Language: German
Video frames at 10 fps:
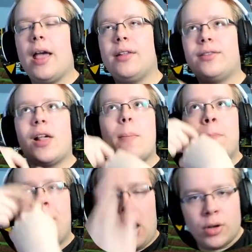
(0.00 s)
Es
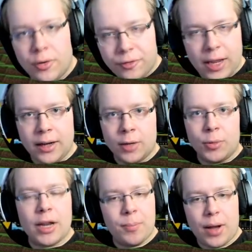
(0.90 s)
genau. baut auf Kingdom
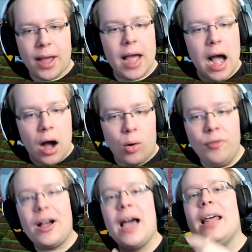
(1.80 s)
und Empire
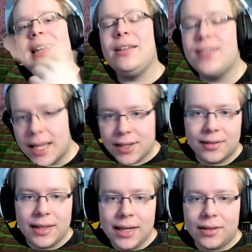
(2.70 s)
auf, allerdings hat es
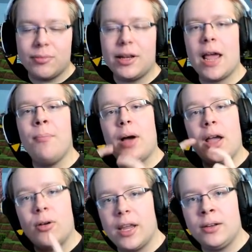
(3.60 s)
nichts mit
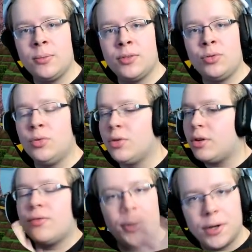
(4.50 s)
Empire und Kingdom zu tun und
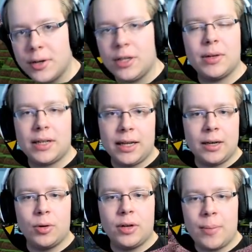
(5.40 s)
es wird auch nicht mit
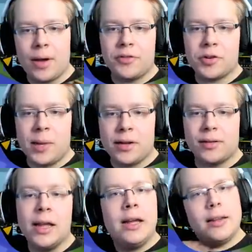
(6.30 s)
Kingdom und Empire
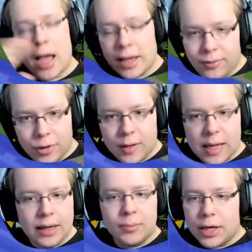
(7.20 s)
verschmelzen. Drachi wird in
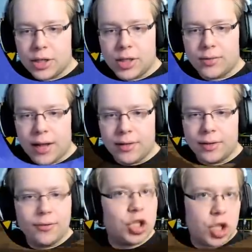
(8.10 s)
Kingdom
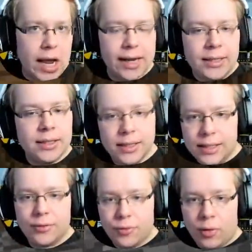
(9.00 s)
beispielsweise wahrscheinlich
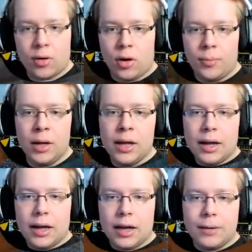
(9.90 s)
nicht vorkommen,
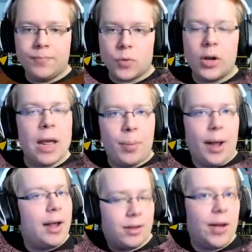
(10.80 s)
ähm, und
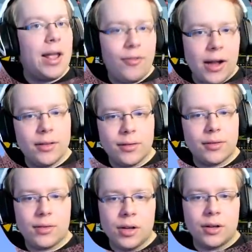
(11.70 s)
Empire 2, falls es
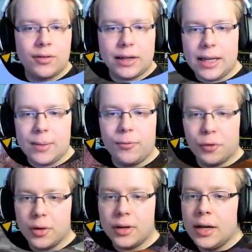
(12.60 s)
es irgendwann geben
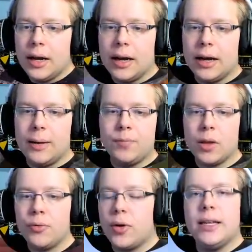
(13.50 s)
wird, ähm,
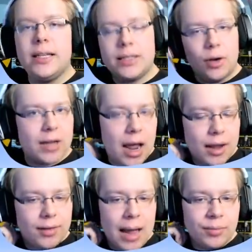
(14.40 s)
wird nicht auf
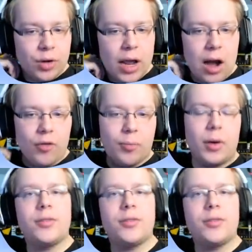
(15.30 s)
Drachis Abenteuer aufbauen.